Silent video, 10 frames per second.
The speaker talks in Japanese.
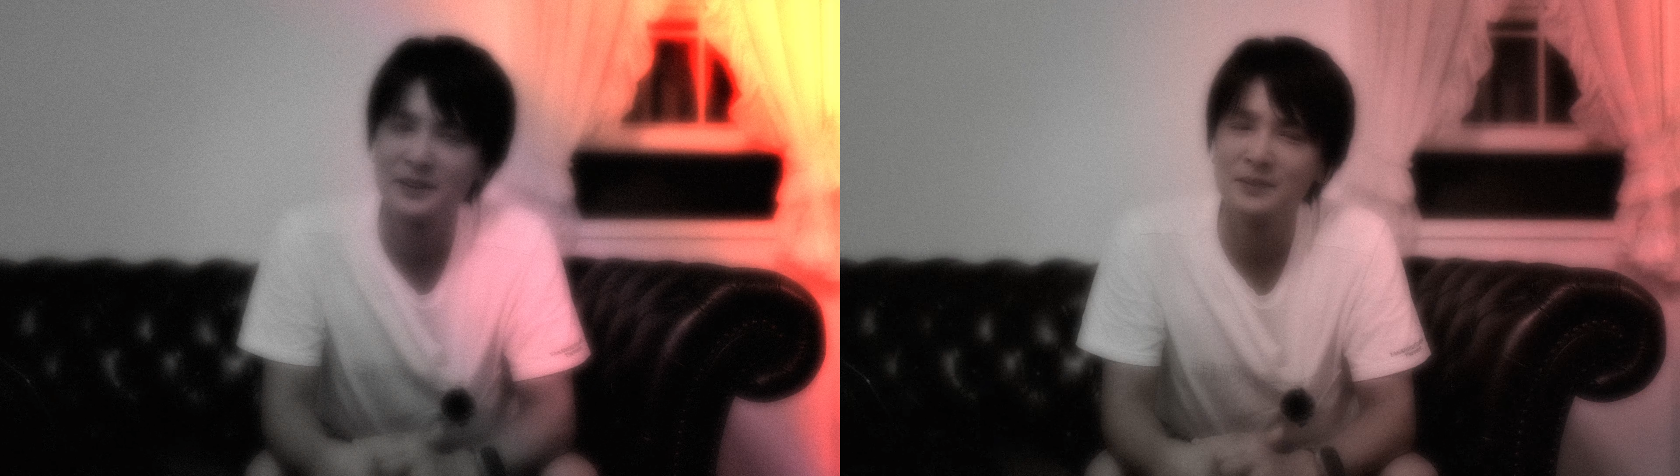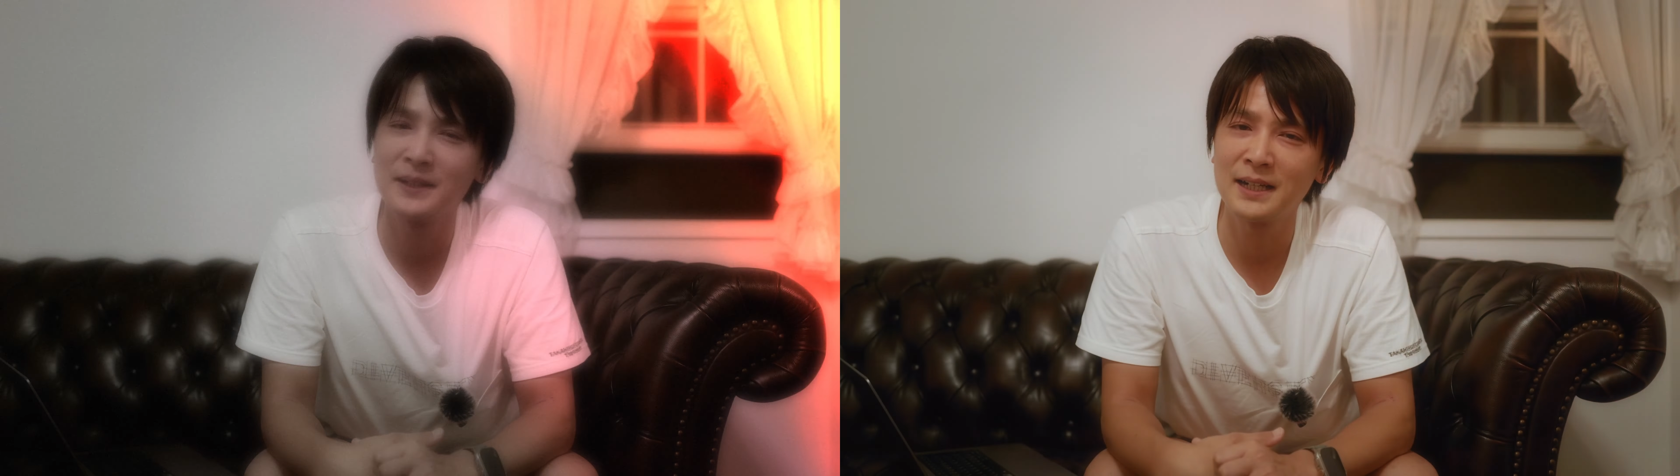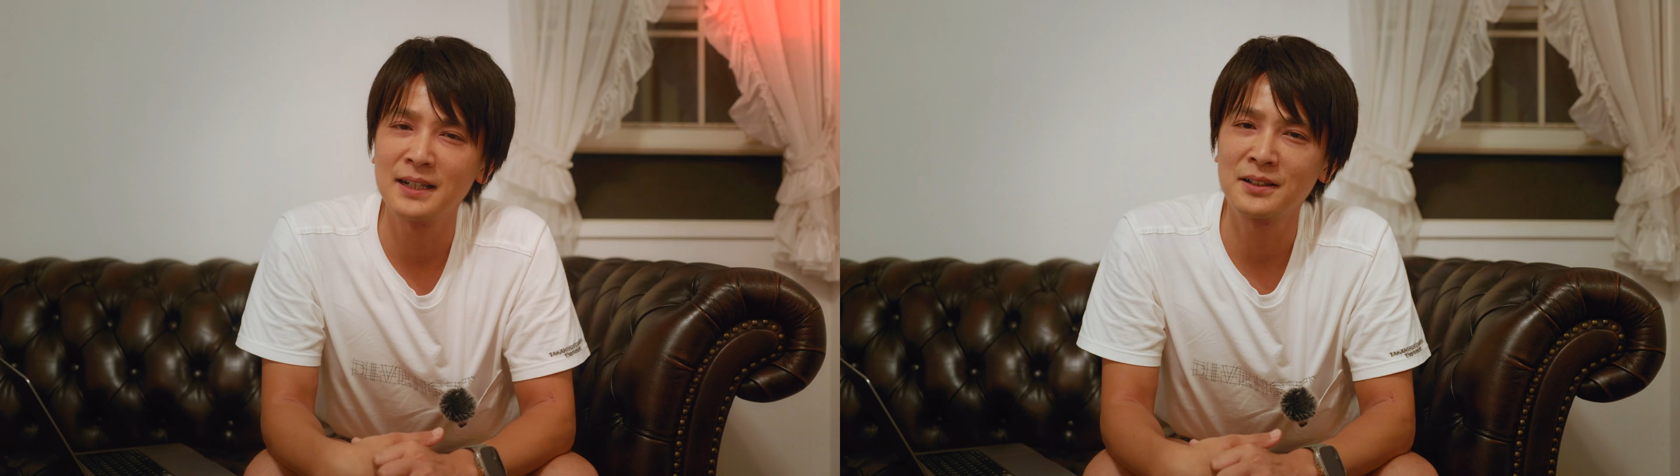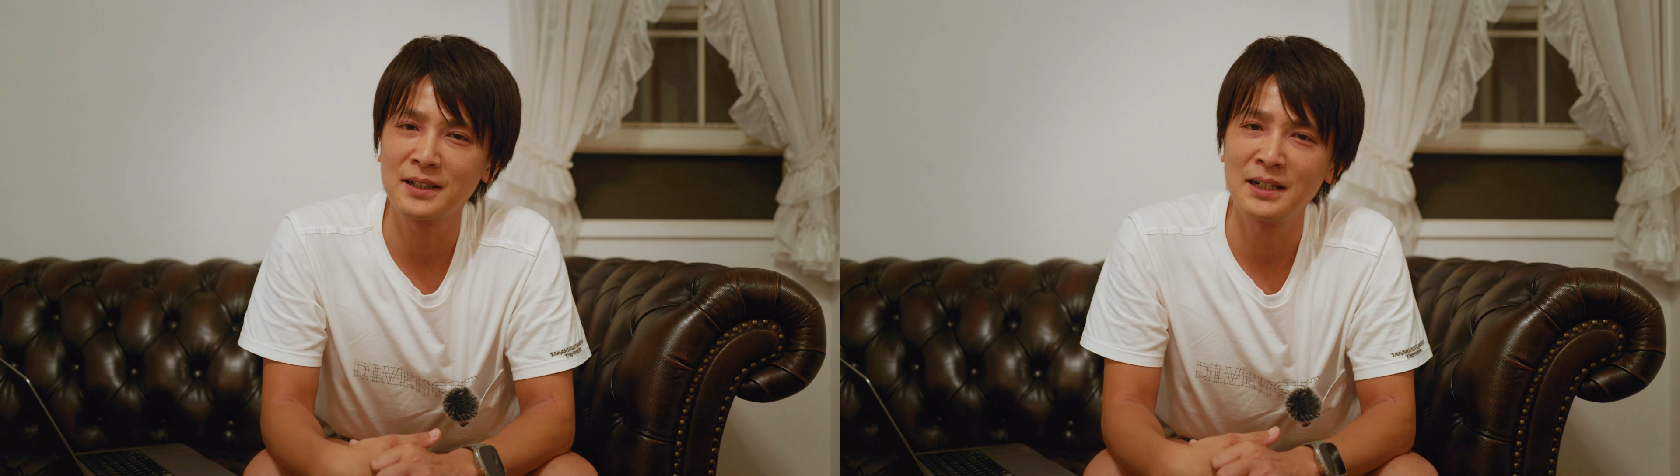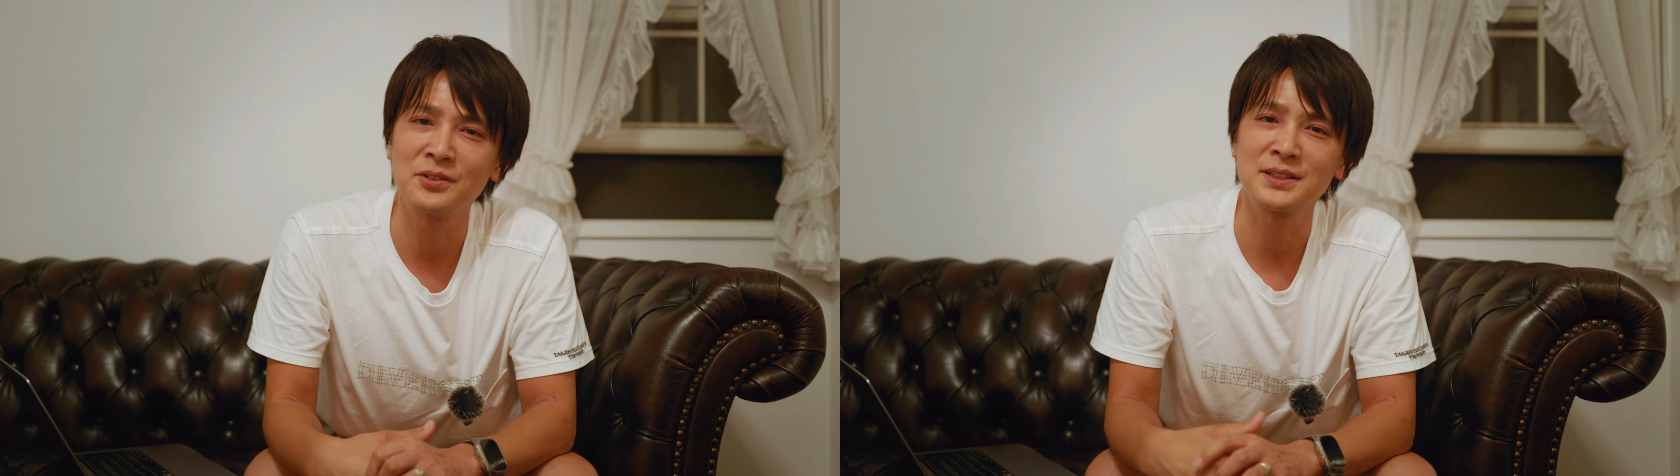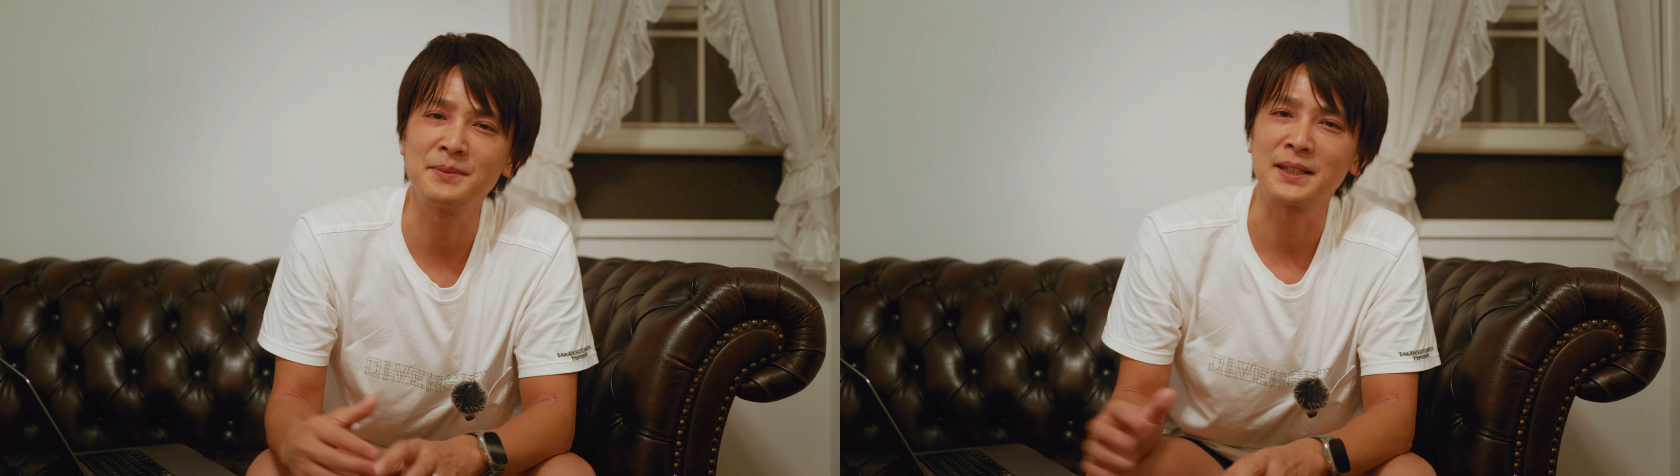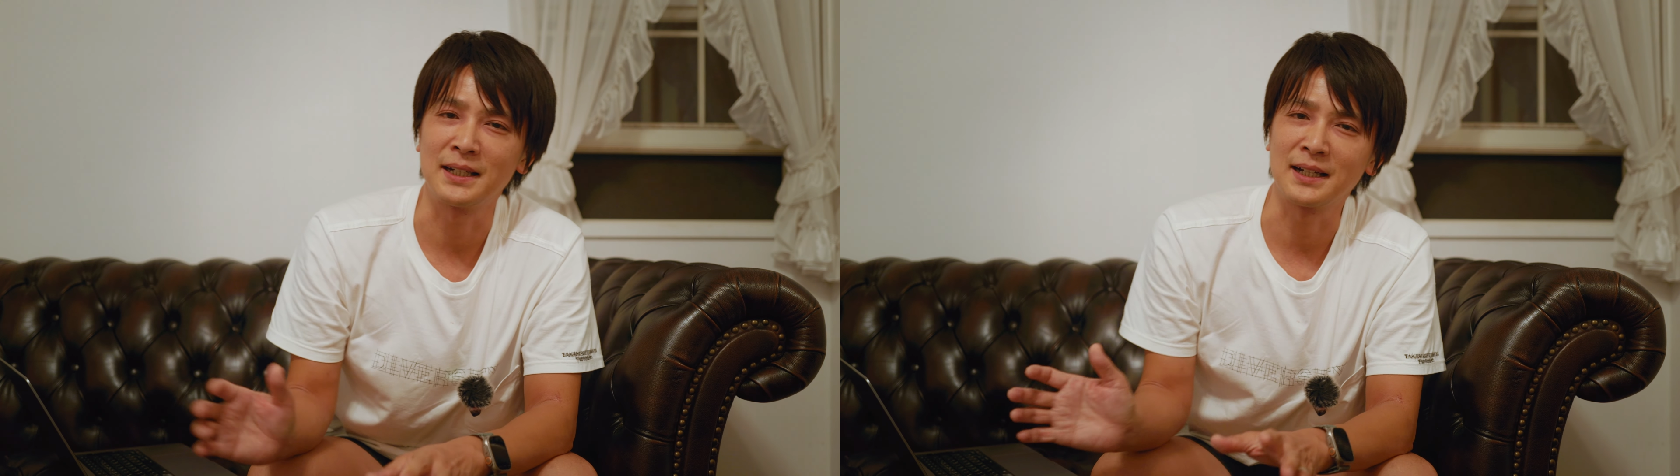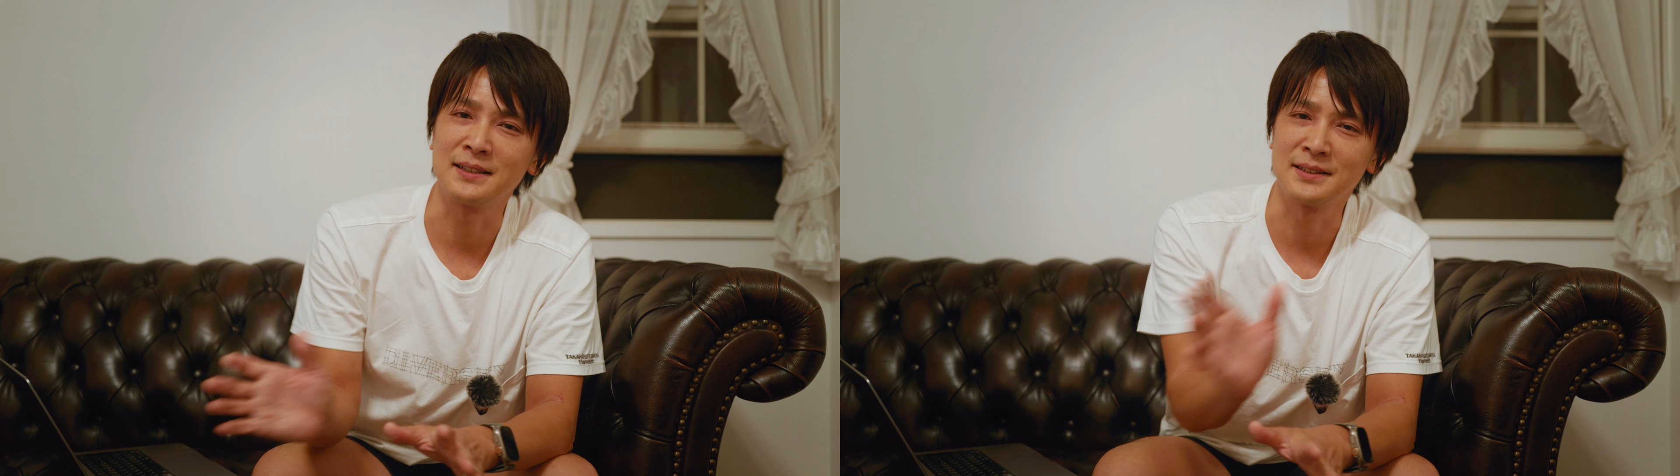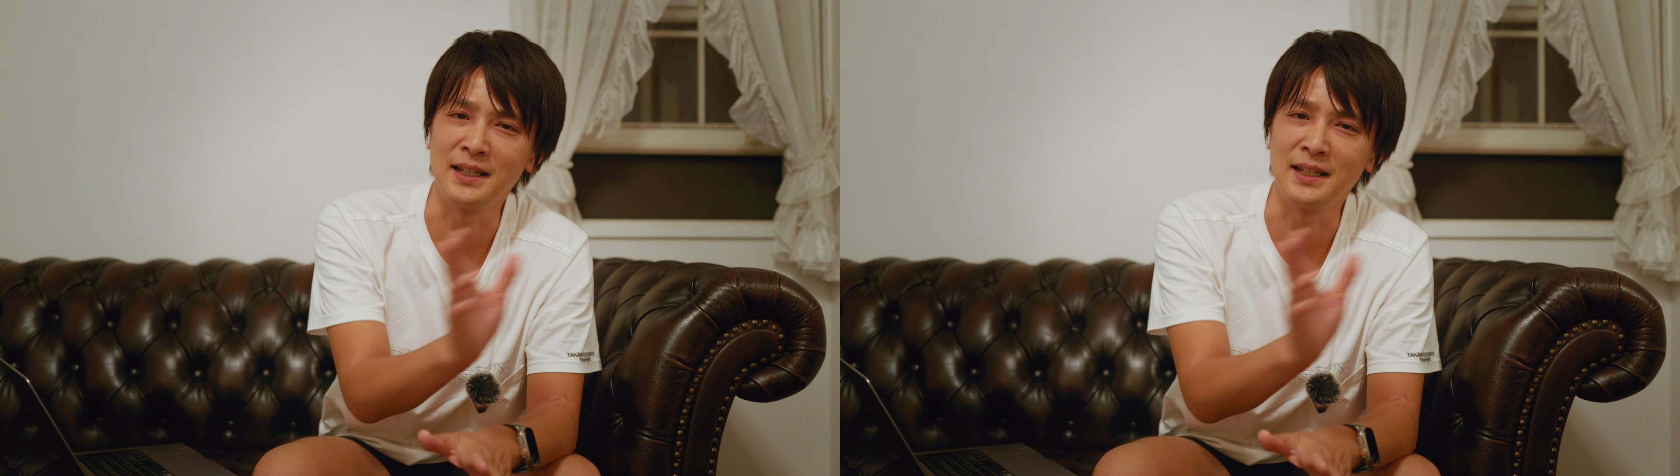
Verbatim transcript: フィルムが観光したみたいな感